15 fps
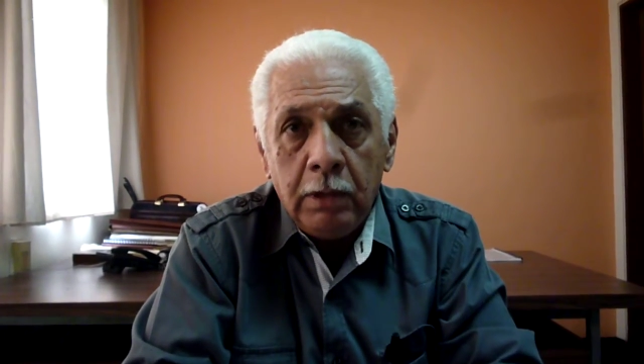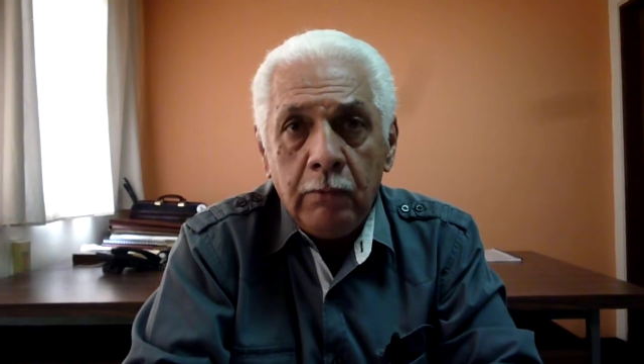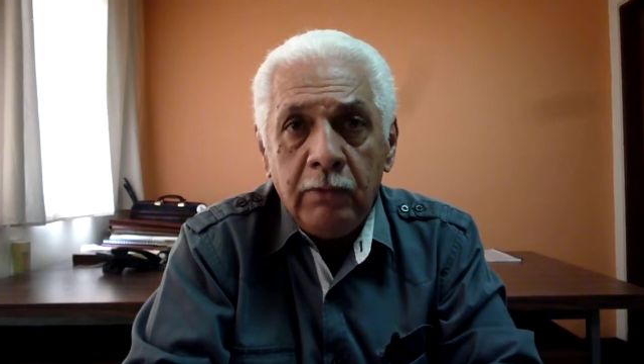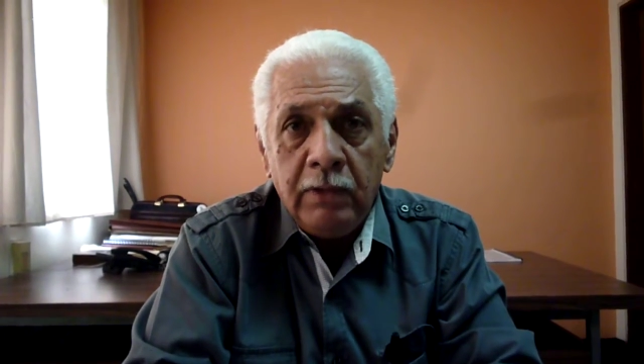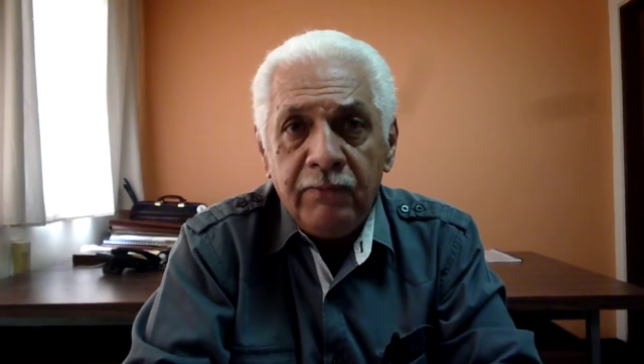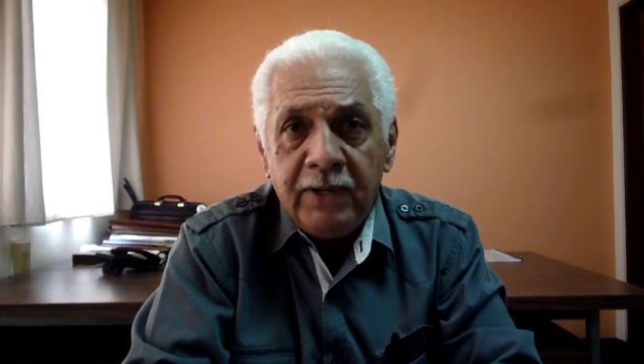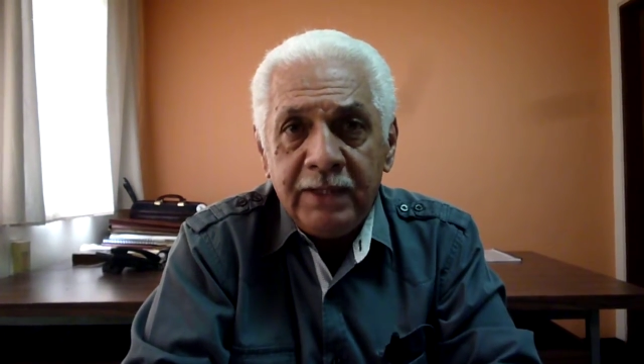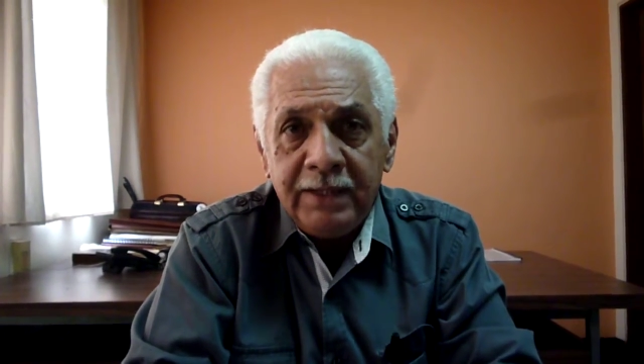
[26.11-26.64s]

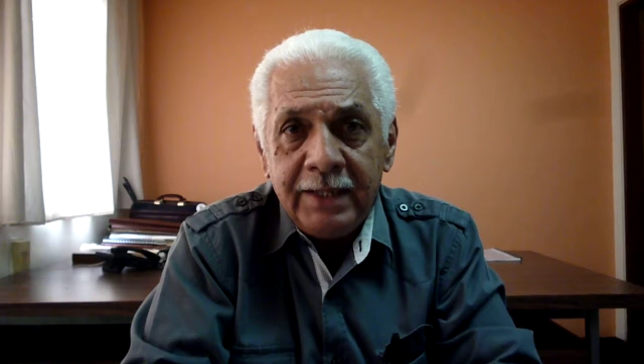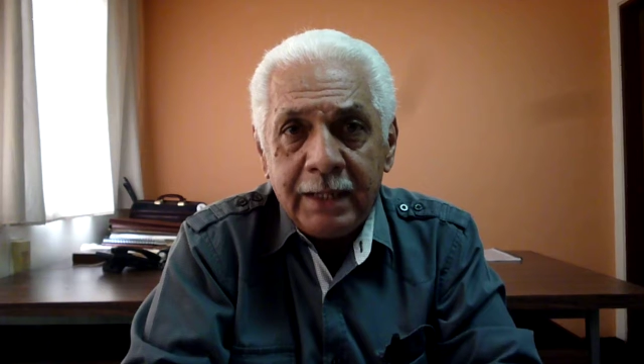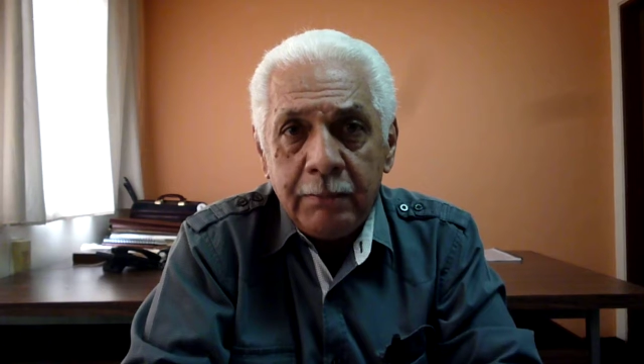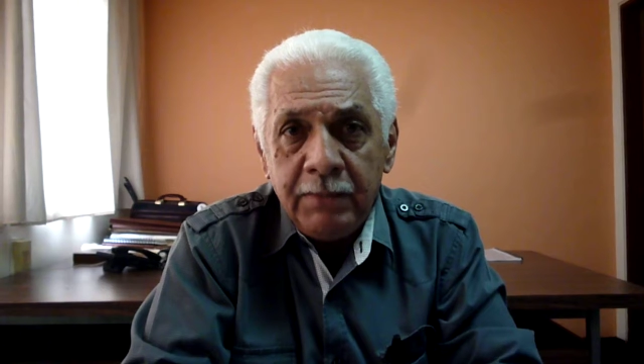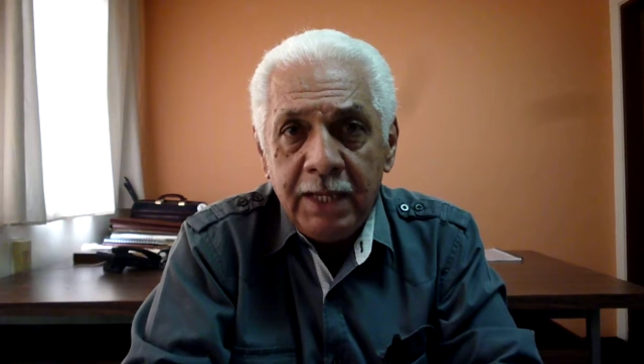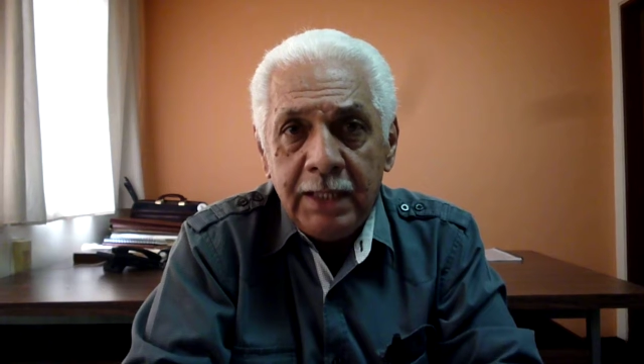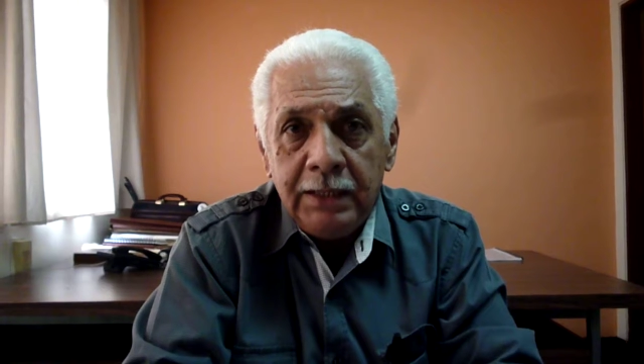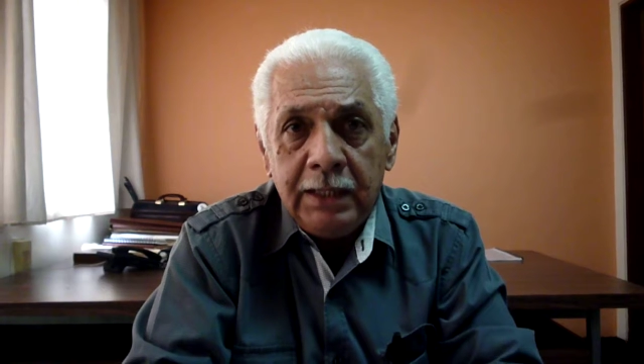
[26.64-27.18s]
alguna falta de
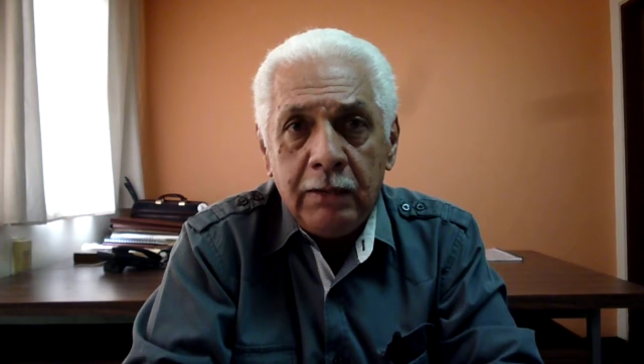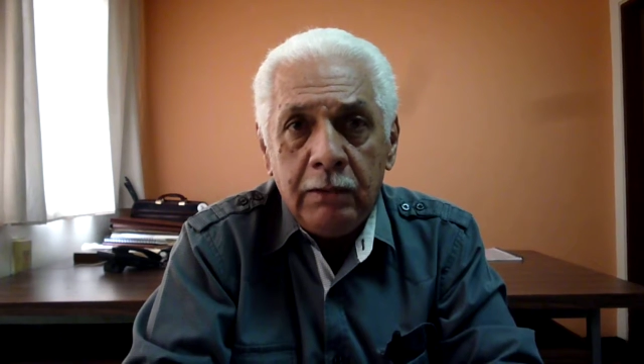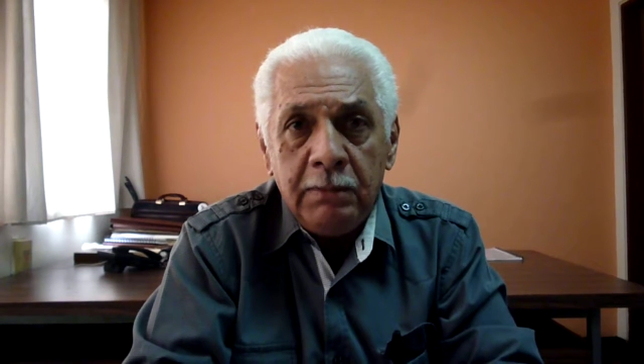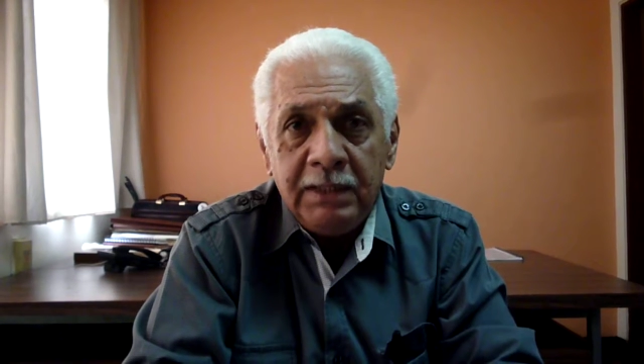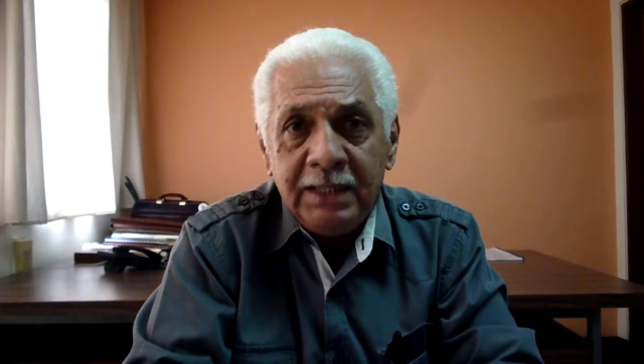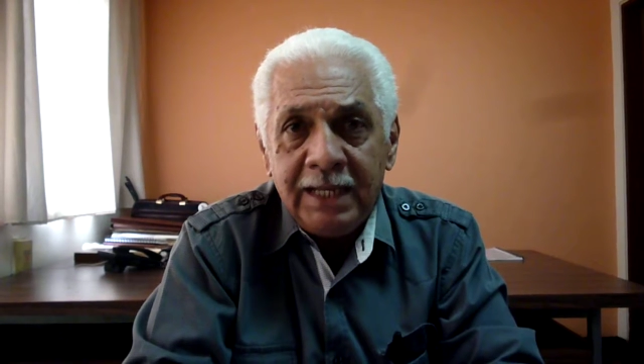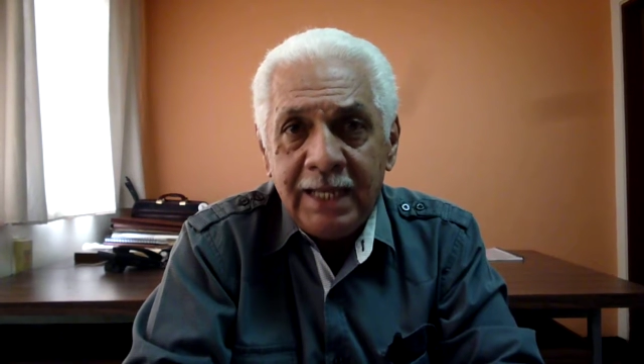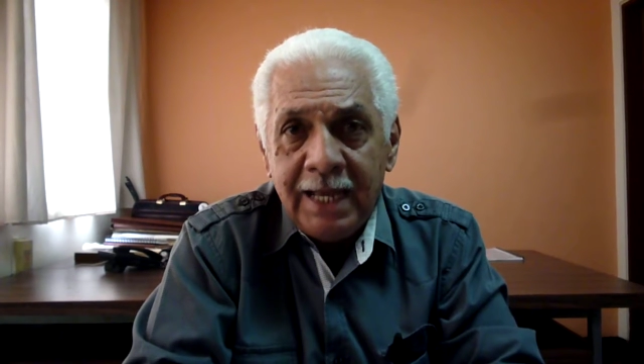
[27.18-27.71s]
herramientas, de
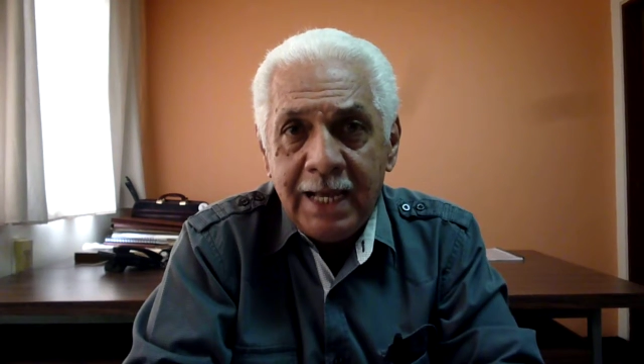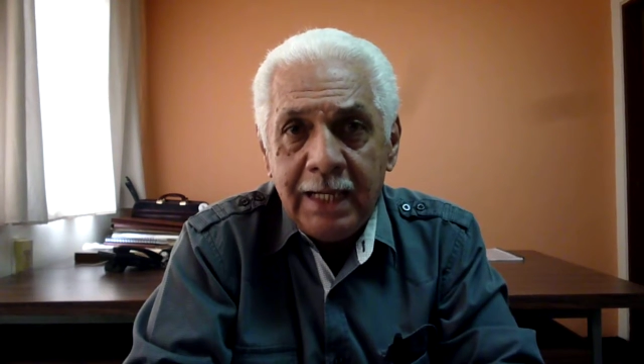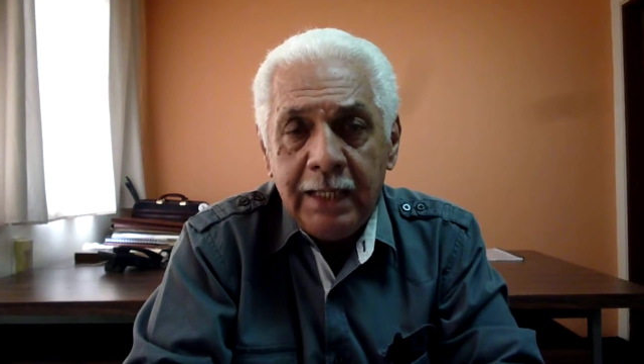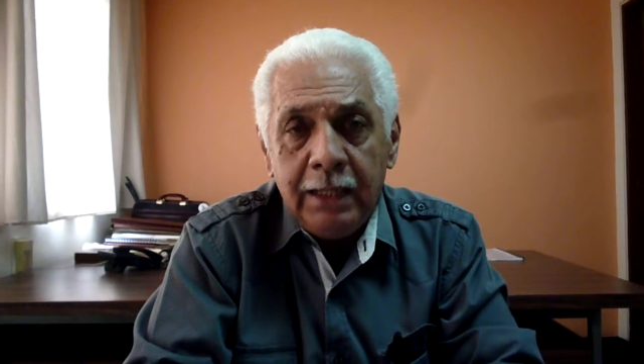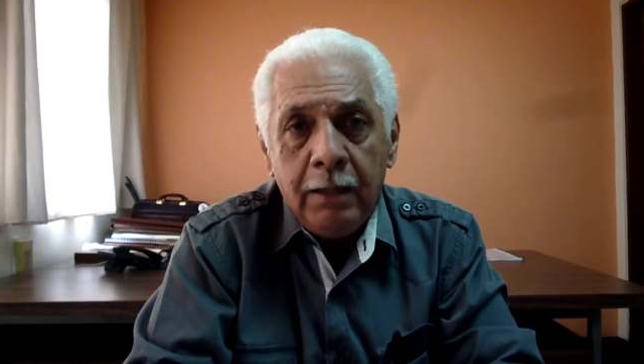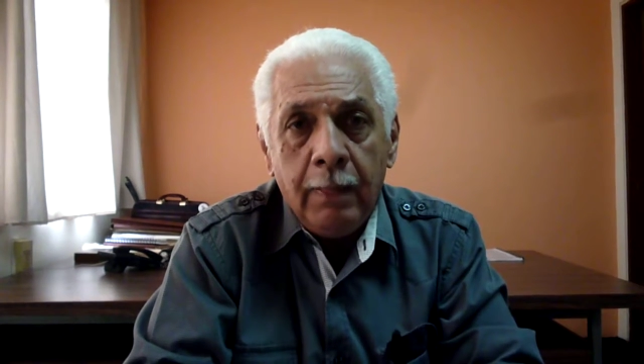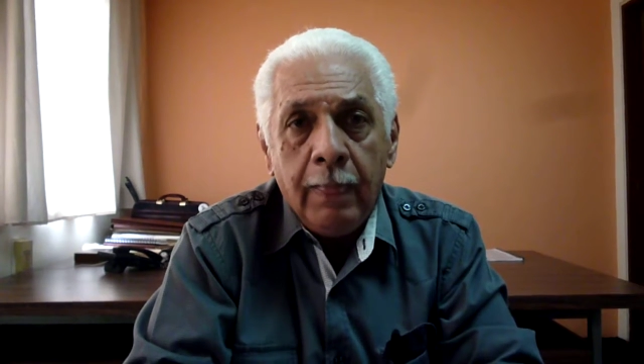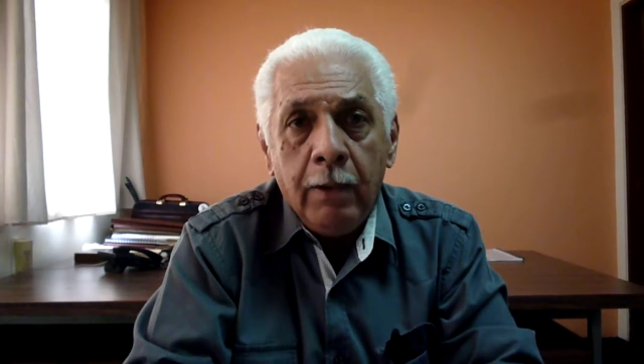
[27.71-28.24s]
materiales